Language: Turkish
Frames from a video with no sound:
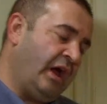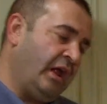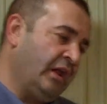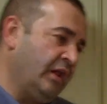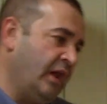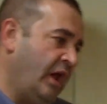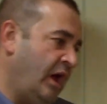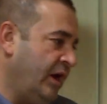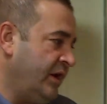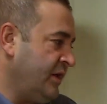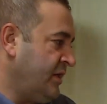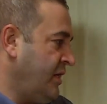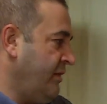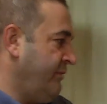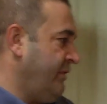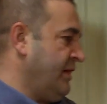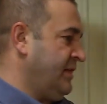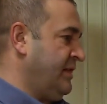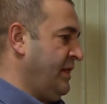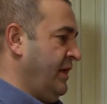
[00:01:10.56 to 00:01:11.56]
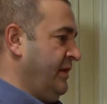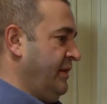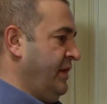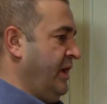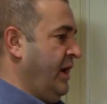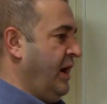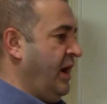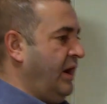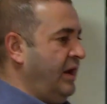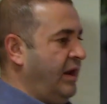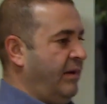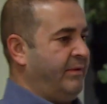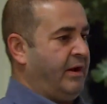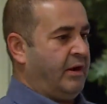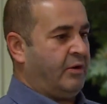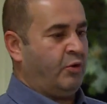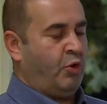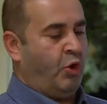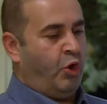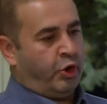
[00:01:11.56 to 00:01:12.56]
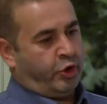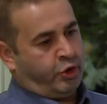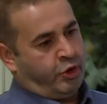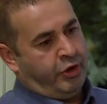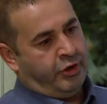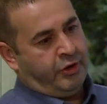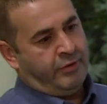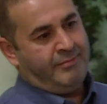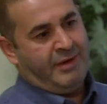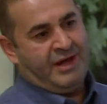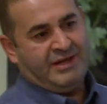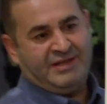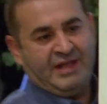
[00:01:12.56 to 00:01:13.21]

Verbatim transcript: Allah'ını seversen niye bak. Korkuyorum ben